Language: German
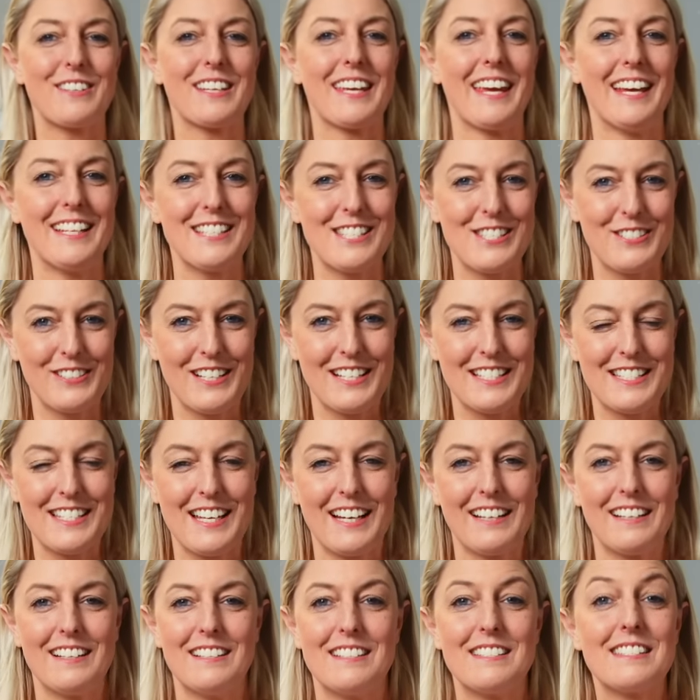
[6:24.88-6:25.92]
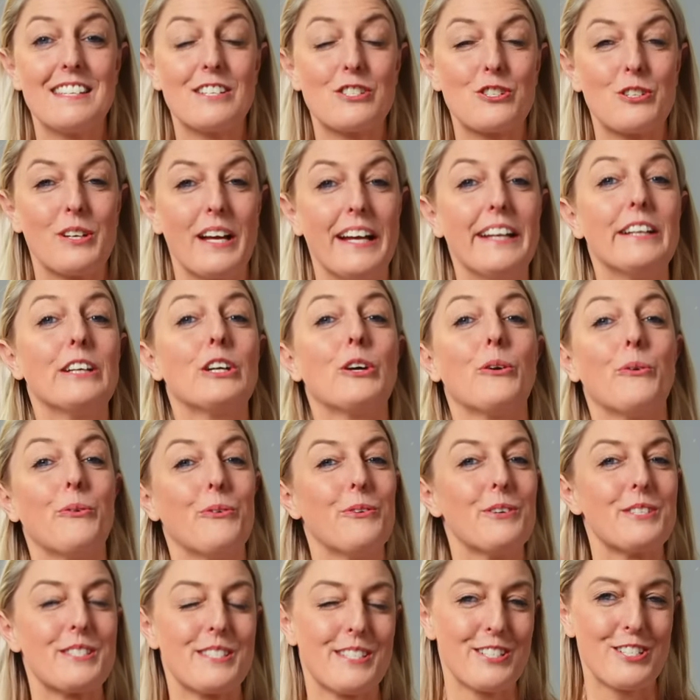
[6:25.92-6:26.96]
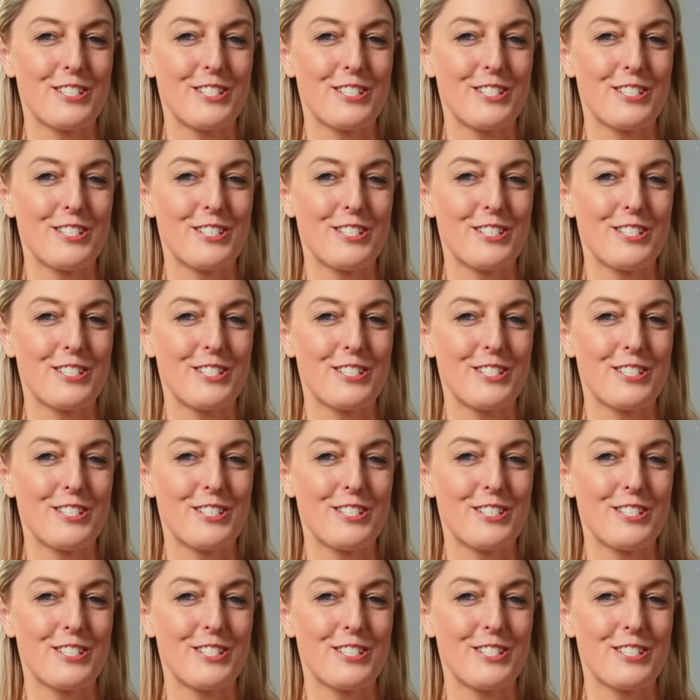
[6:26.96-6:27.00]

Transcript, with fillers: kennst du das ja, da ist hier schon eine große